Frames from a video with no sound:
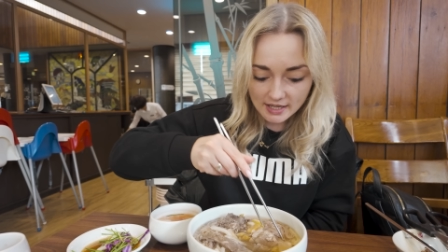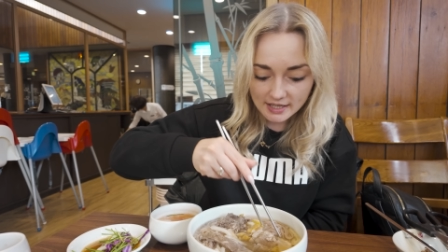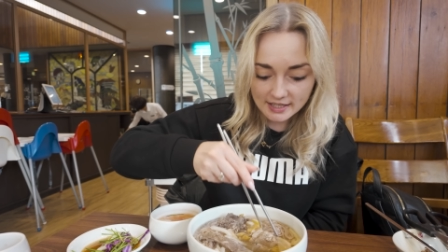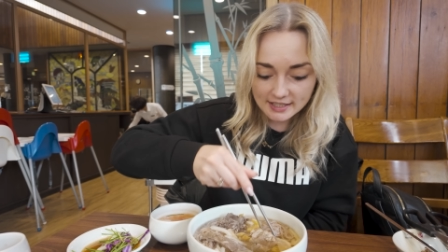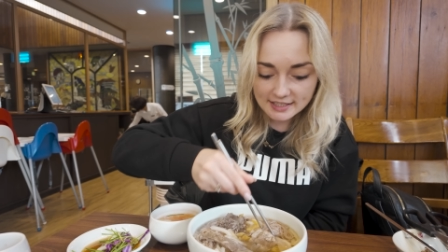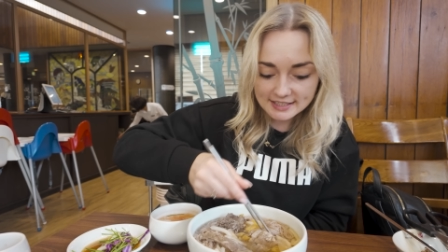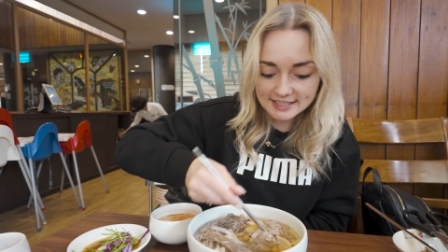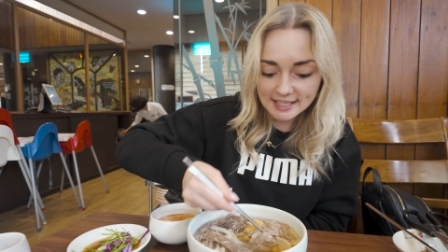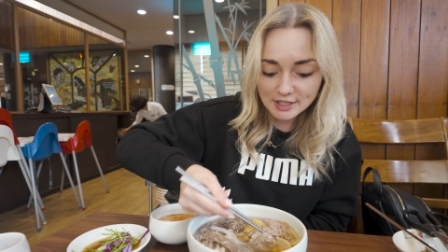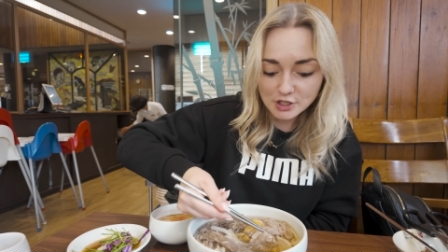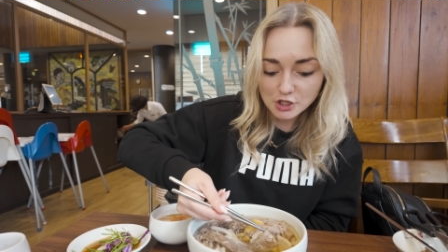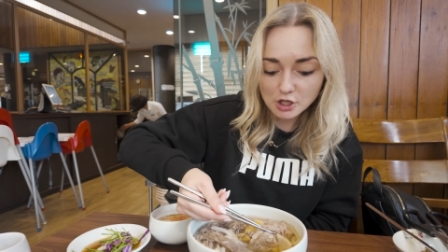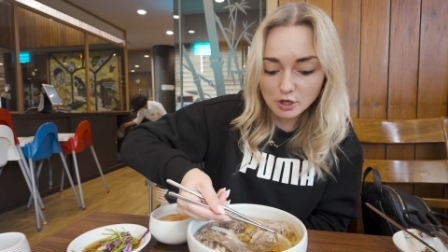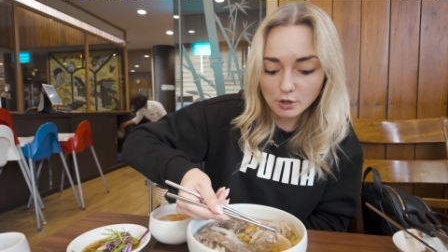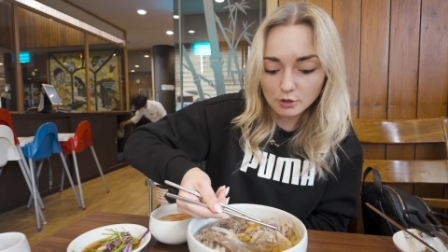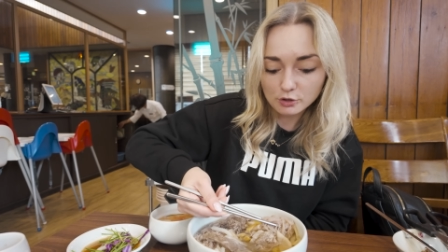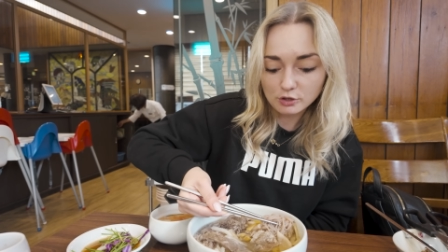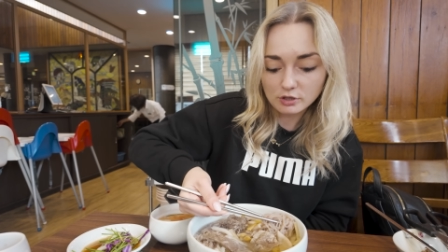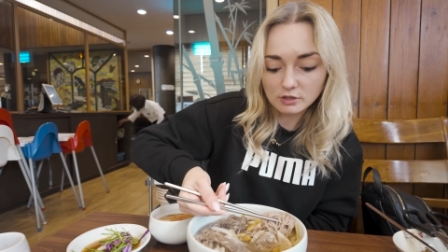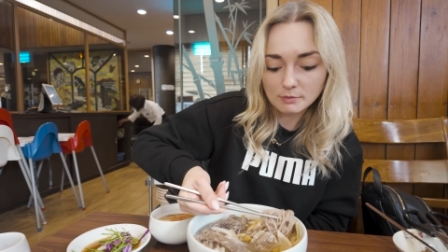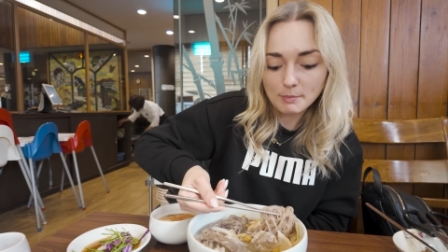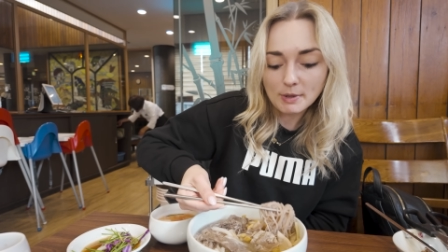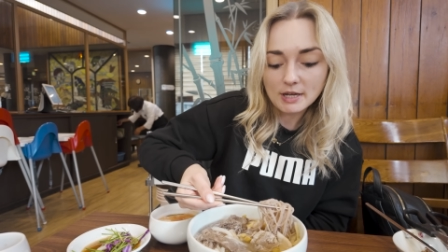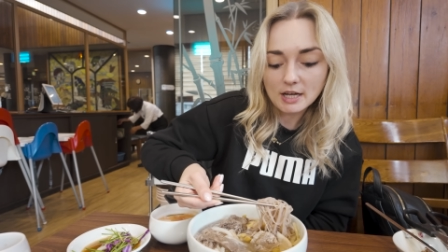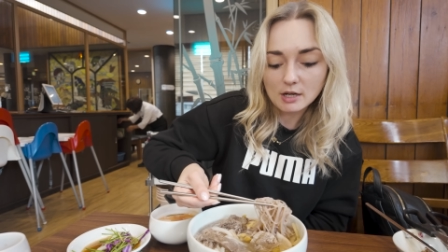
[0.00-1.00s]
E, zacznę
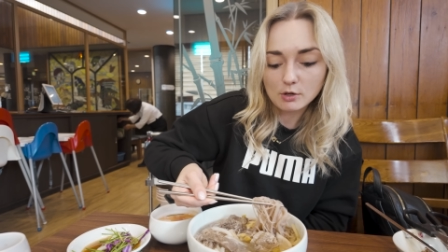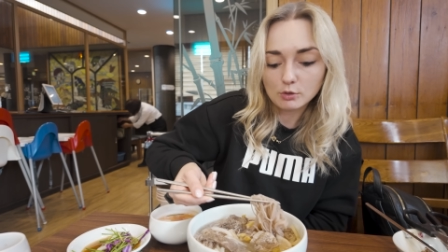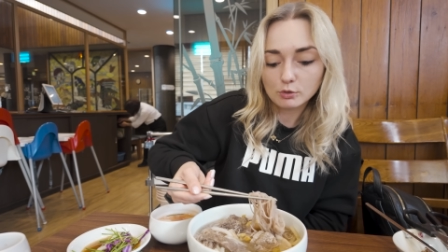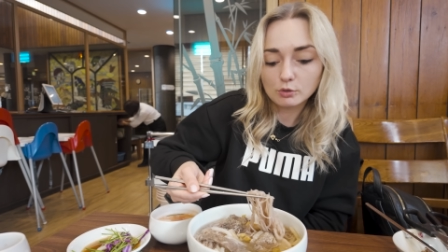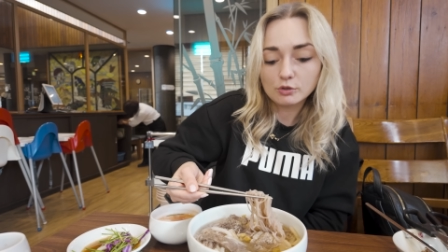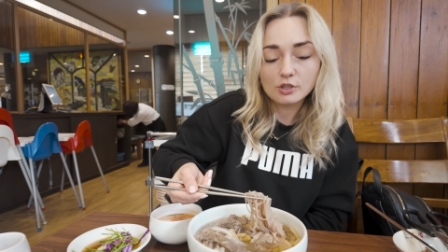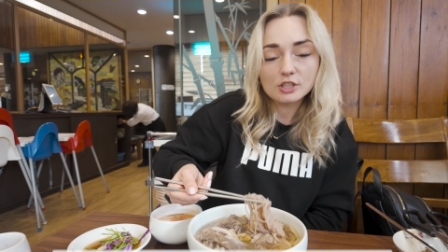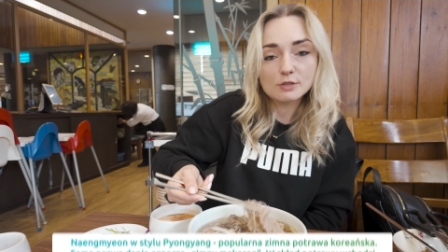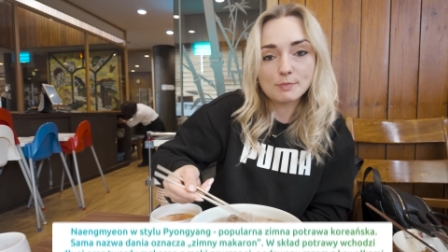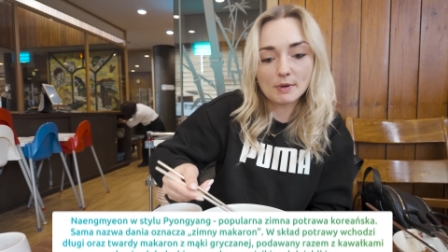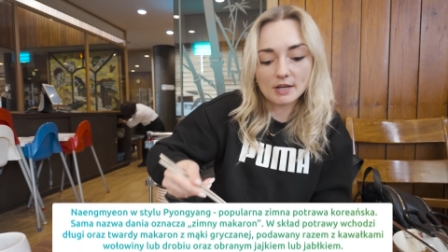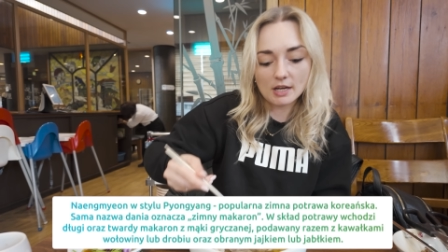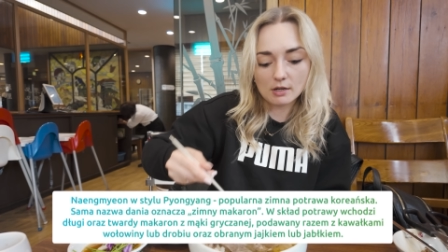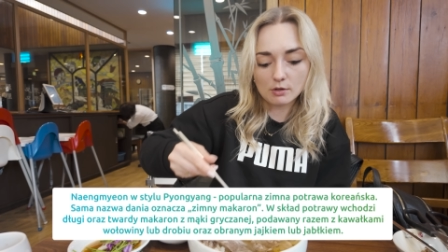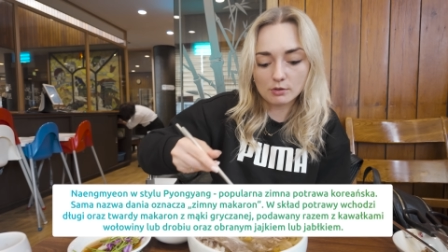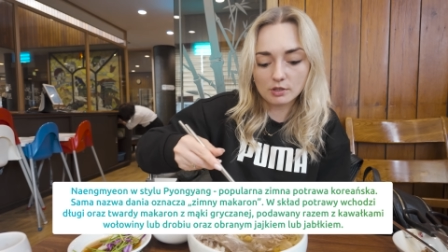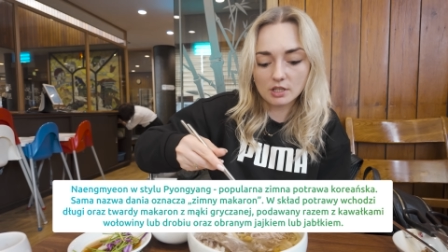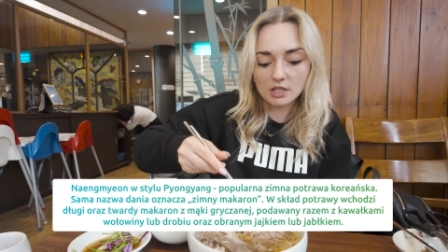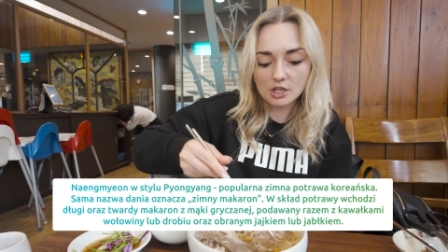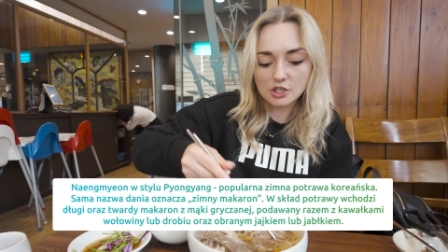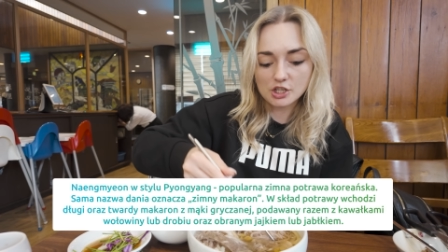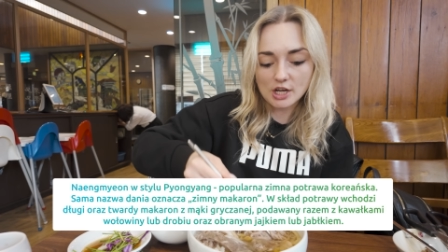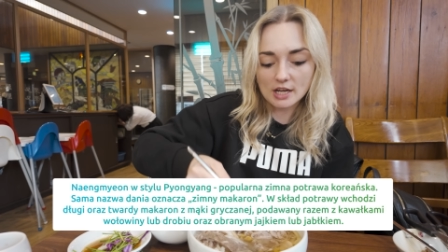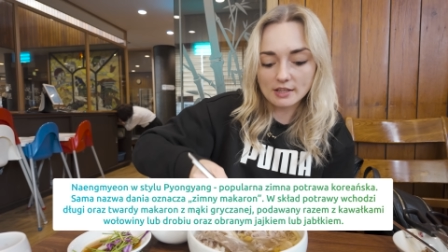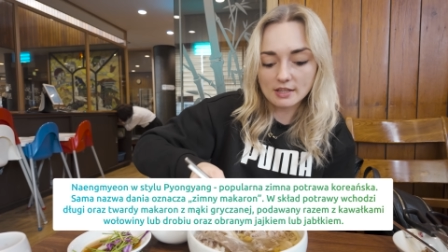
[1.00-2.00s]
od makaronu. To jest makaron
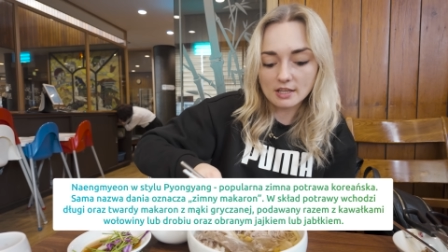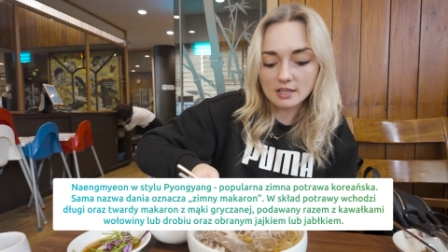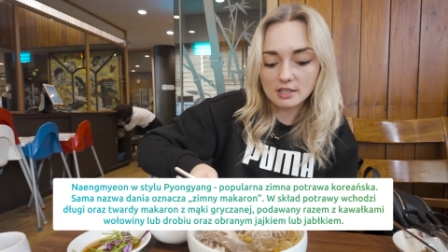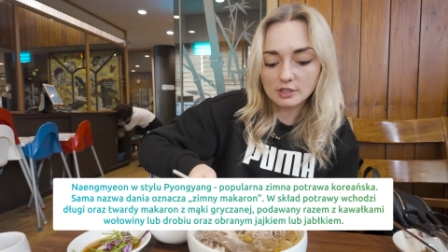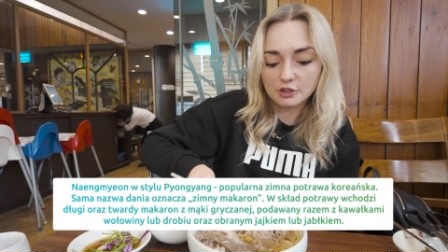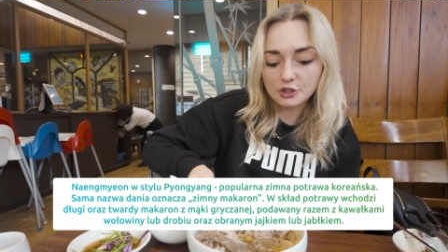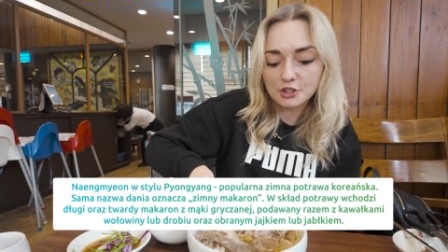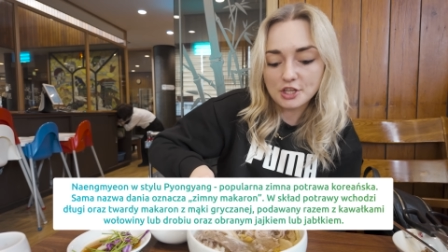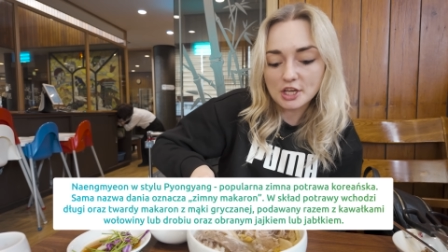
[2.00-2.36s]
gryczany.